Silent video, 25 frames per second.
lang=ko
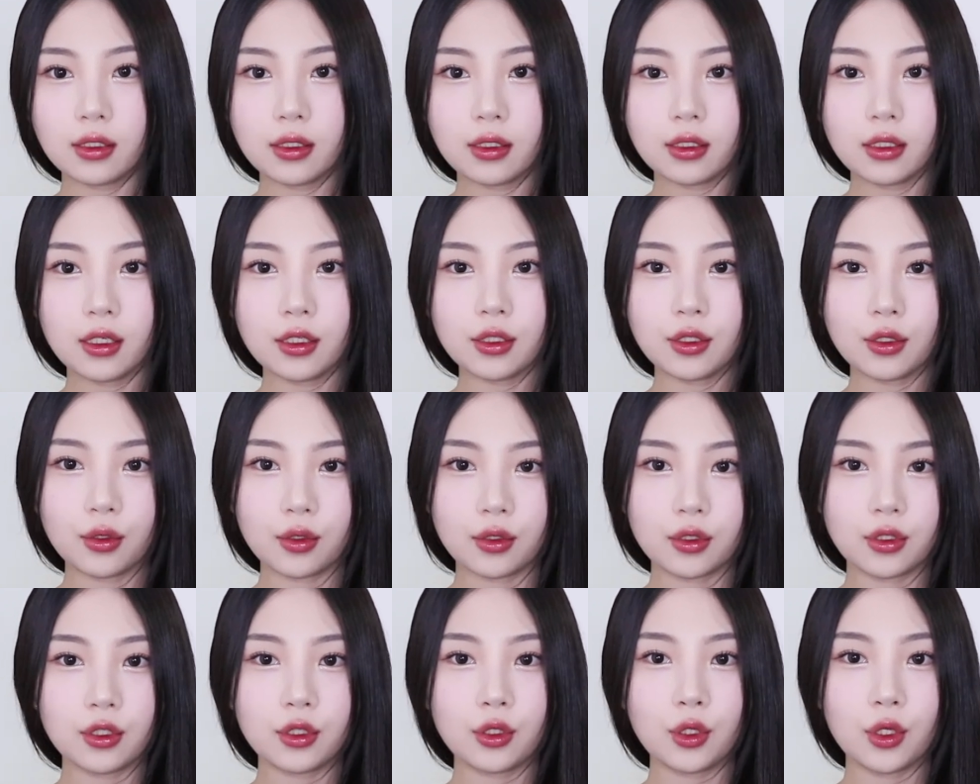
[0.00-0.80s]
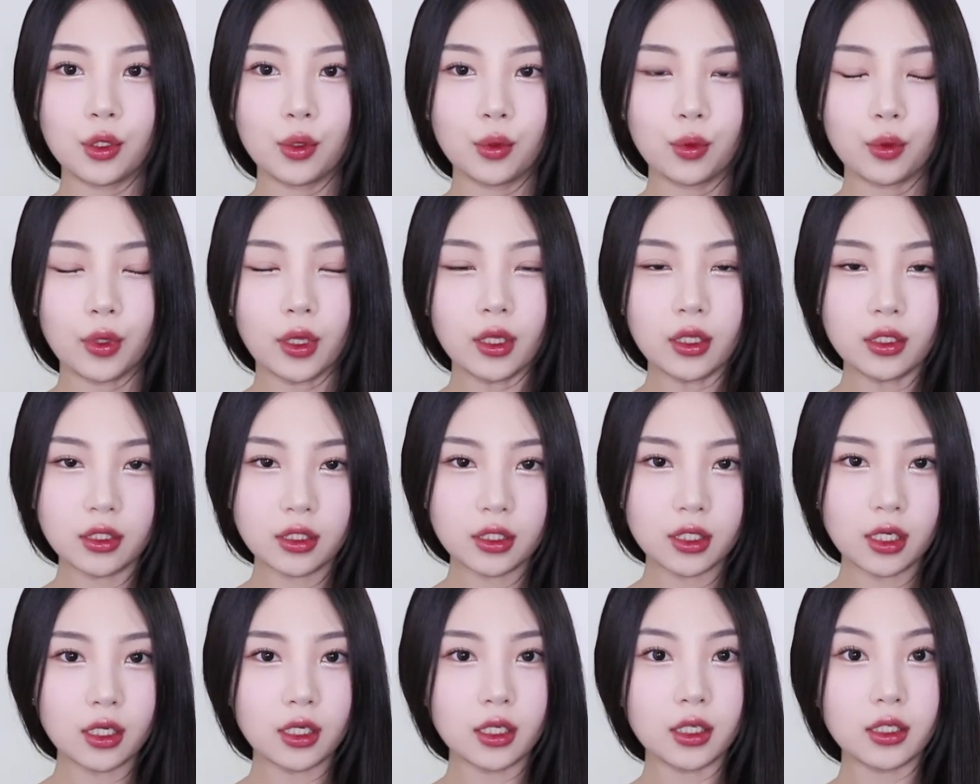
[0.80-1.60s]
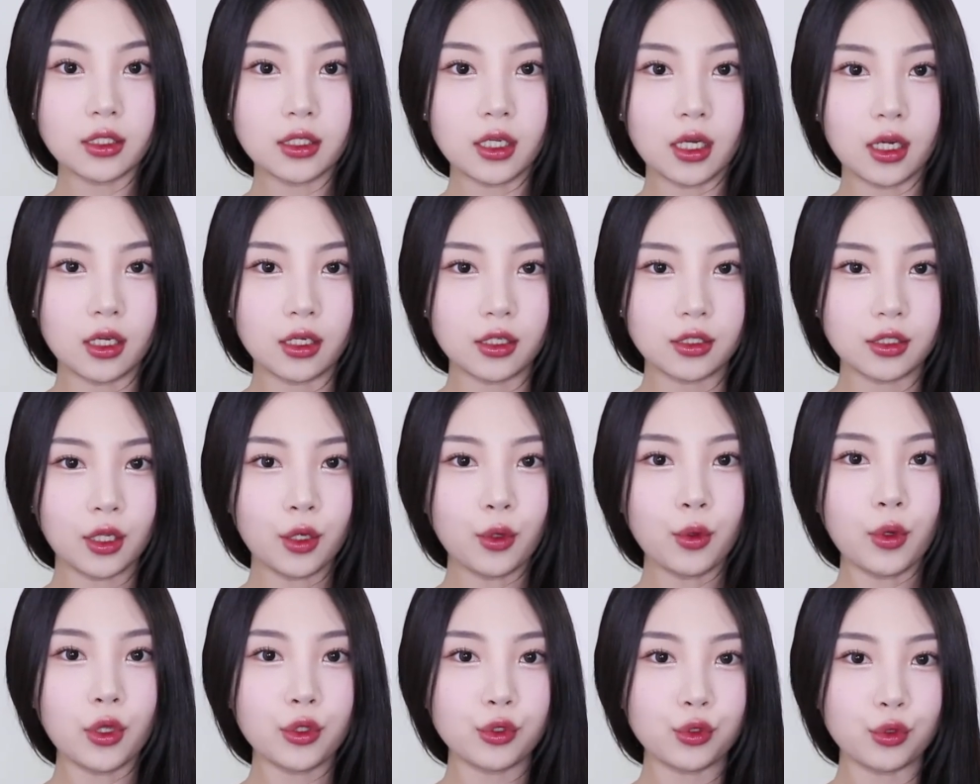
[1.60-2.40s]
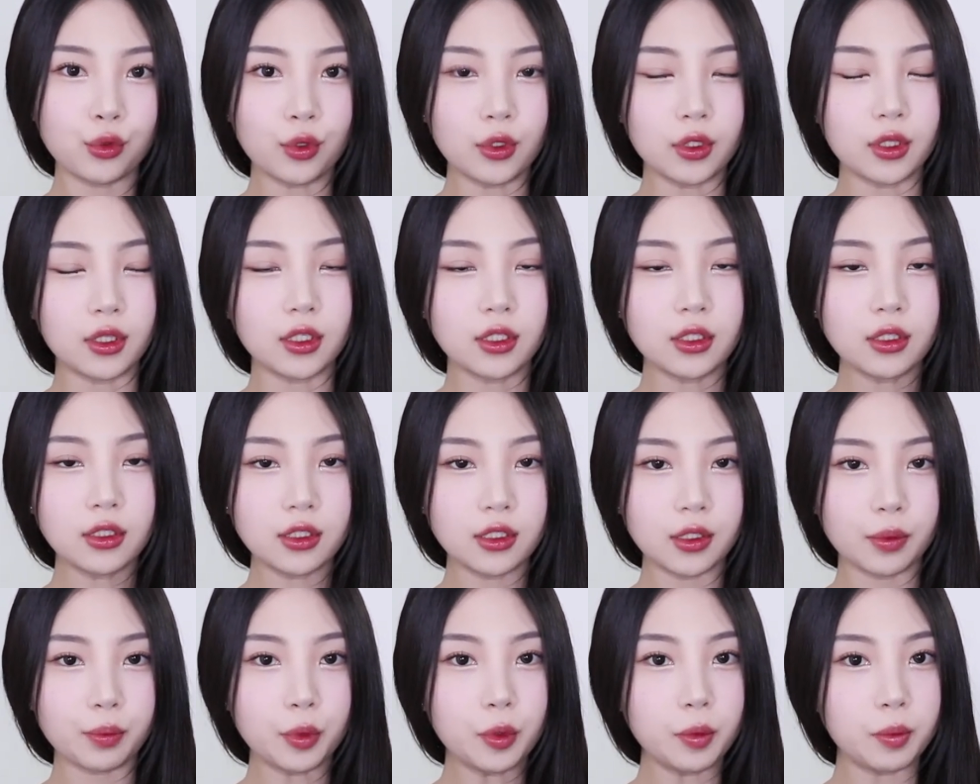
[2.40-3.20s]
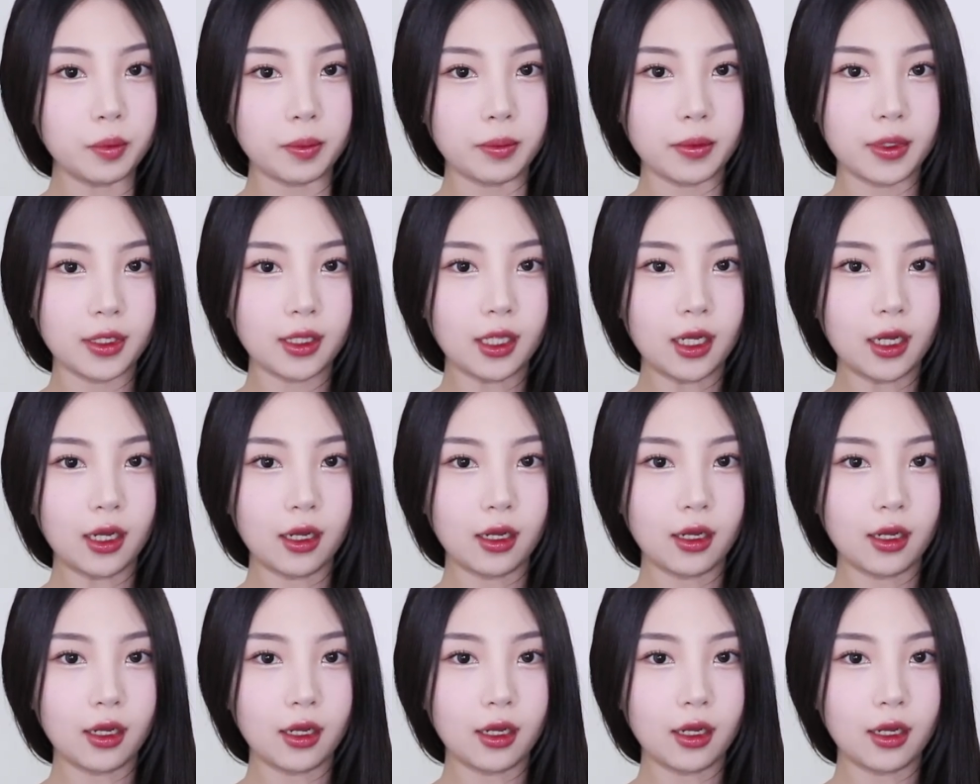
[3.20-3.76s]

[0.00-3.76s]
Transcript: 그래서 그 뒤로 굉장히 잘 사용해주고 있는 제품입니다.